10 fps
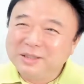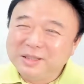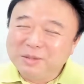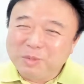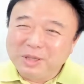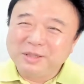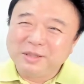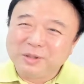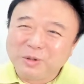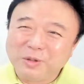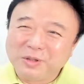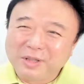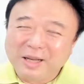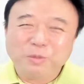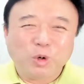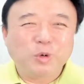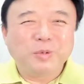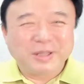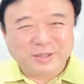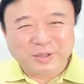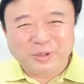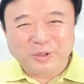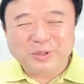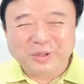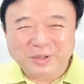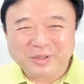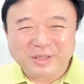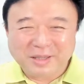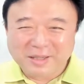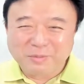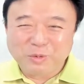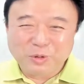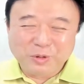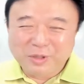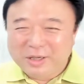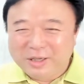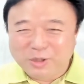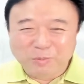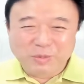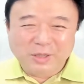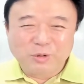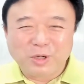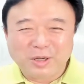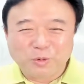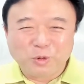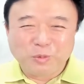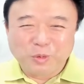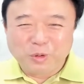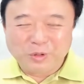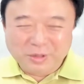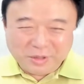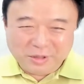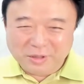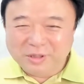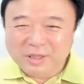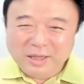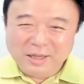맛있는 건 다 먹어봤어. 어, 내가 뭐 접대도 하고 뭐 등등 아,